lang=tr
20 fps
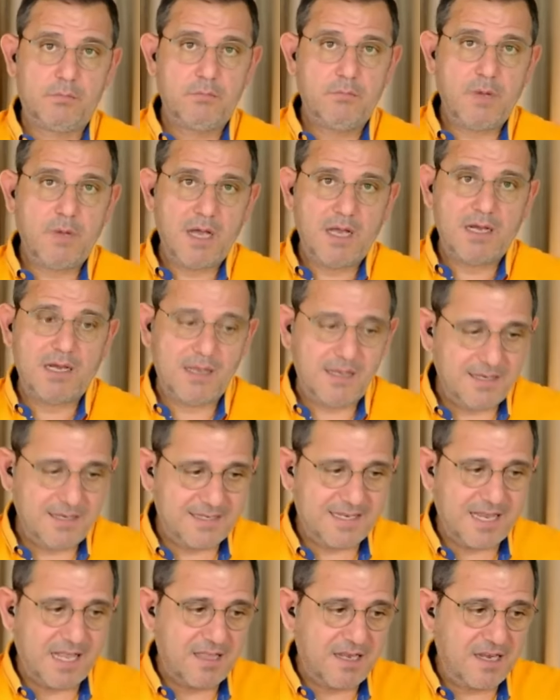Mahalle
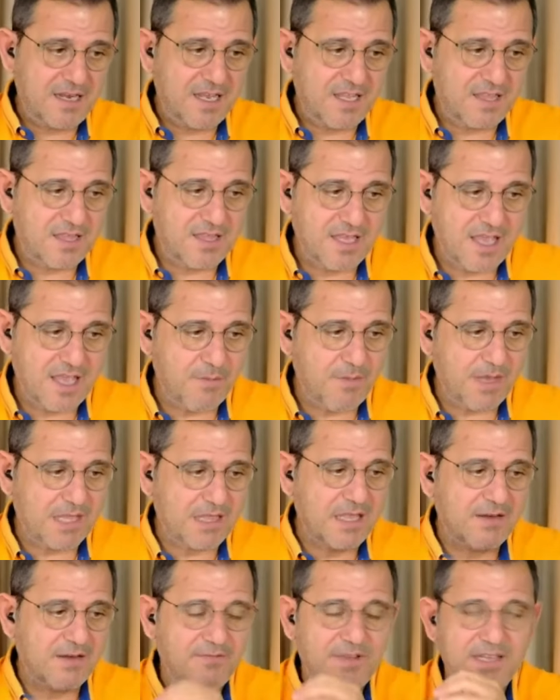insanların gittiği
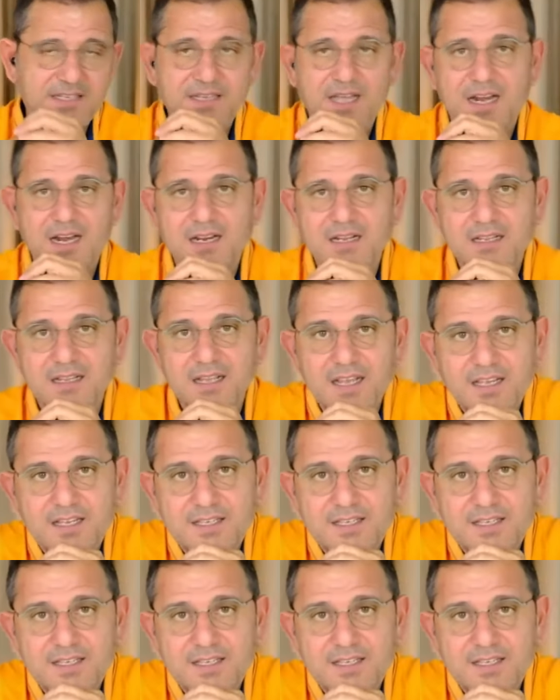emeklerin vesairenin